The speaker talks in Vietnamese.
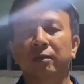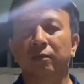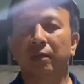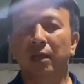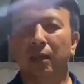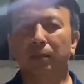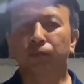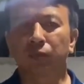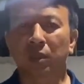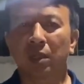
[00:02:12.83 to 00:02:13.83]
Và
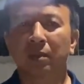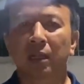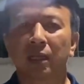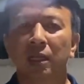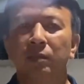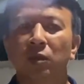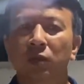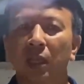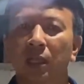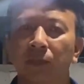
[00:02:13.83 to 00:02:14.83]
hôm nay là cái clip đầu tiên